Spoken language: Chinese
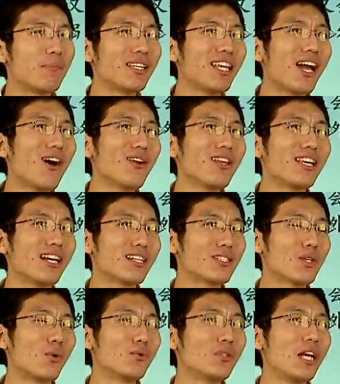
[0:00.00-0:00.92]
们挑了一个
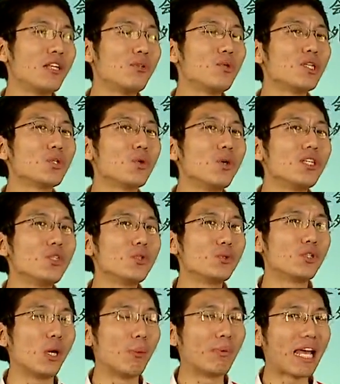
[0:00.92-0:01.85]
从人最多的
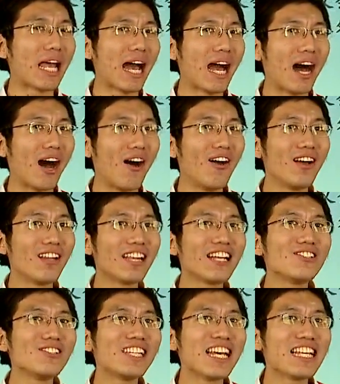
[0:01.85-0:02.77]
入手不太好，
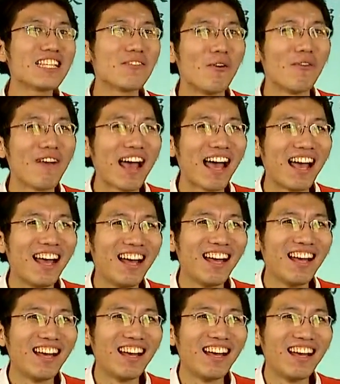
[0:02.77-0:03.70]
那应该怎么办？
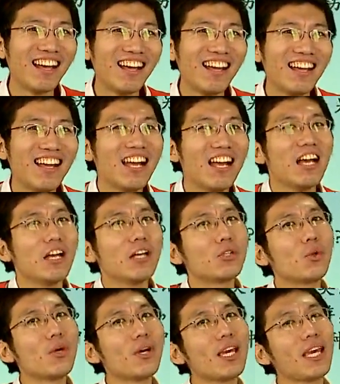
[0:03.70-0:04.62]
追上。少。哎，
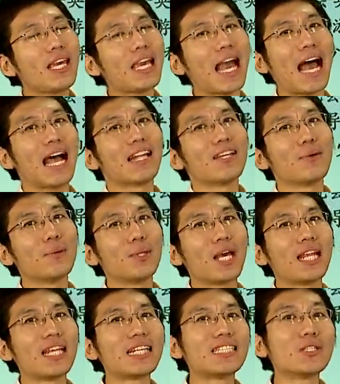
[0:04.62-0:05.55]
对呀，对不
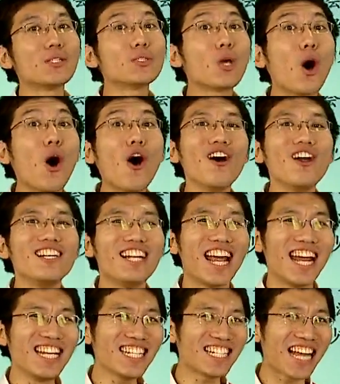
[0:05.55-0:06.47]
对？那咱就从
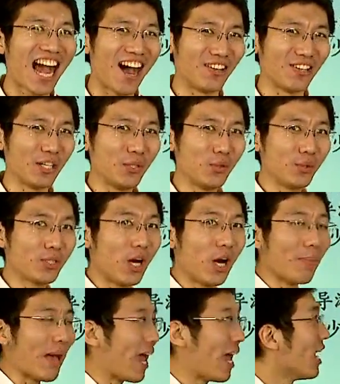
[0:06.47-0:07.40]
人少的入
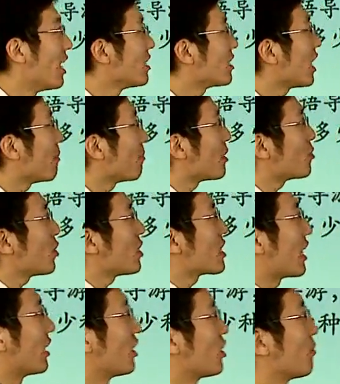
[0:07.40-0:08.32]
手呗。这里面最
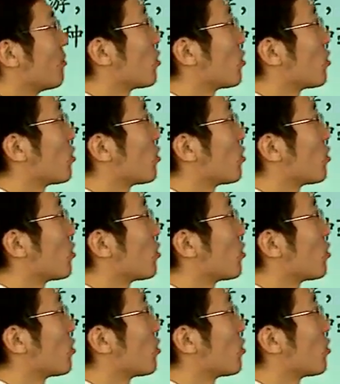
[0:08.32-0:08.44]
少的是